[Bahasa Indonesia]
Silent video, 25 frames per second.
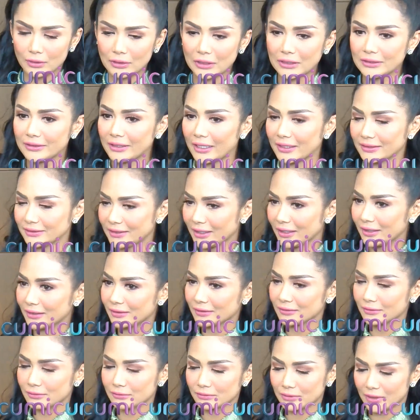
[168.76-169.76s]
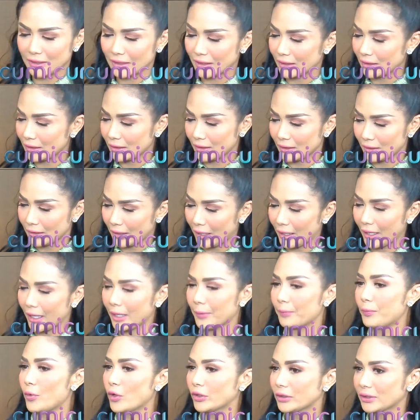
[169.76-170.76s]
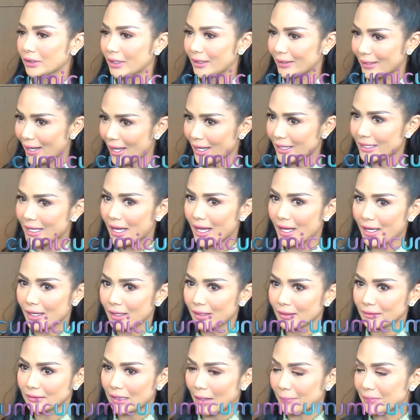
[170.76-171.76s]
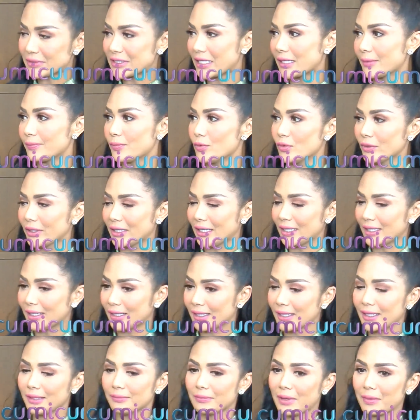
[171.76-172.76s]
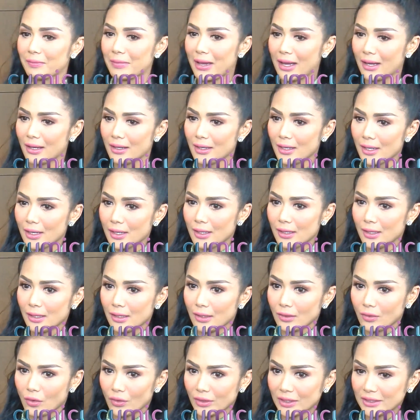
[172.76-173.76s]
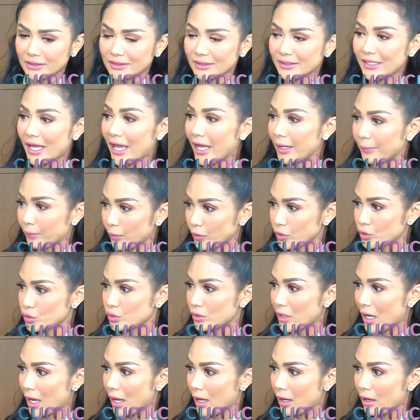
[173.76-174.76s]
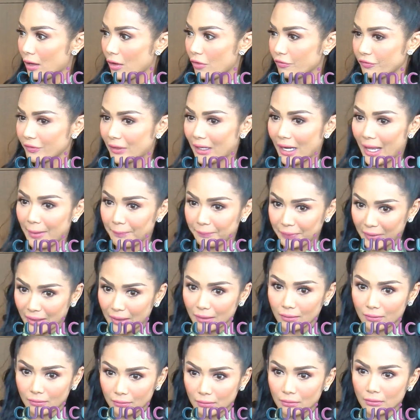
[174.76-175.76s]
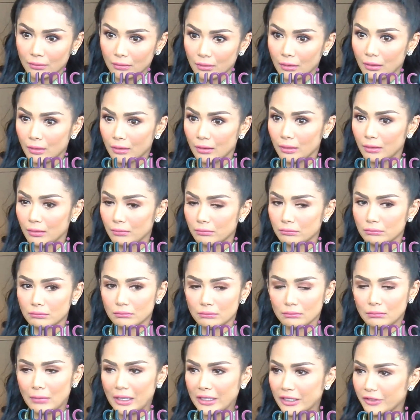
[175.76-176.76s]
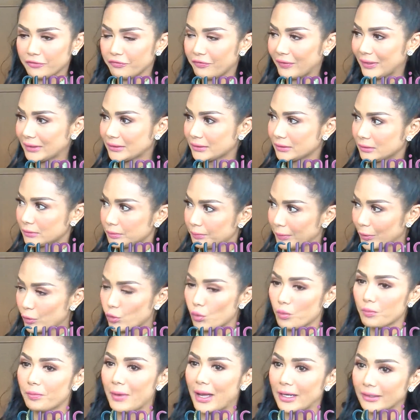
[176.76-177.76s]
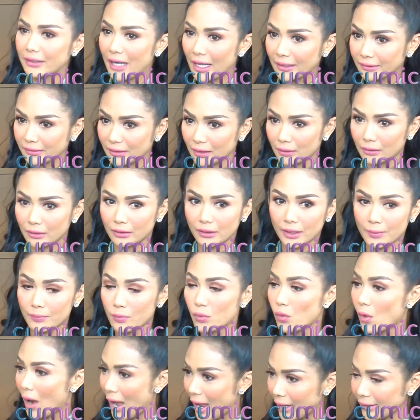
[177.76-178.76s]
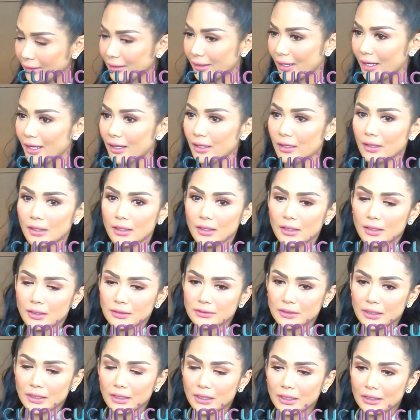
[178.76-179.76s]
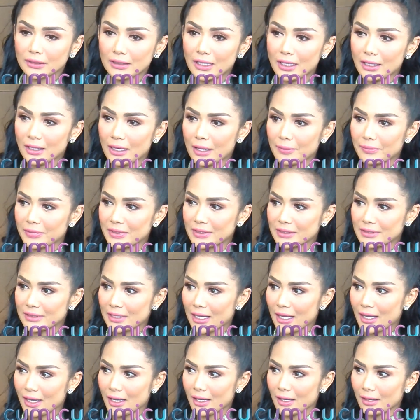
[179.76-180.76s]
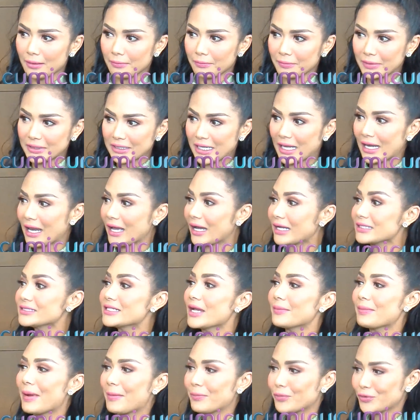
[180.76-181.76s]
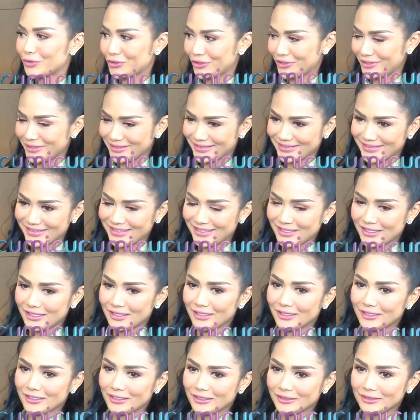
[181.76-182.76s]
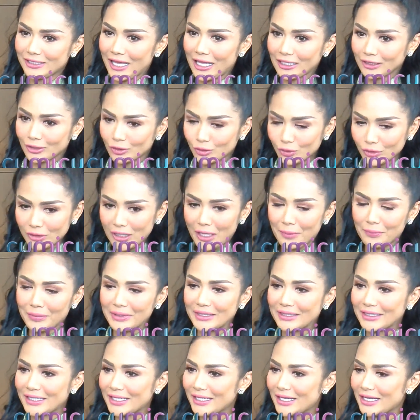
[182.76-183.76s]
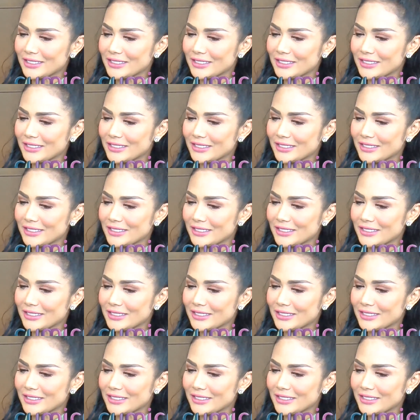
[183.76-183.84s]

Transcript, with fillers: di tracing di airport kena ya nggak bisa dipungkiri memang kondisi di airport juga overlapping eh, manifest penumpang datang ribuan ya. Jadi kita nggak bisa menyalahkan siapapun. Satu yang penting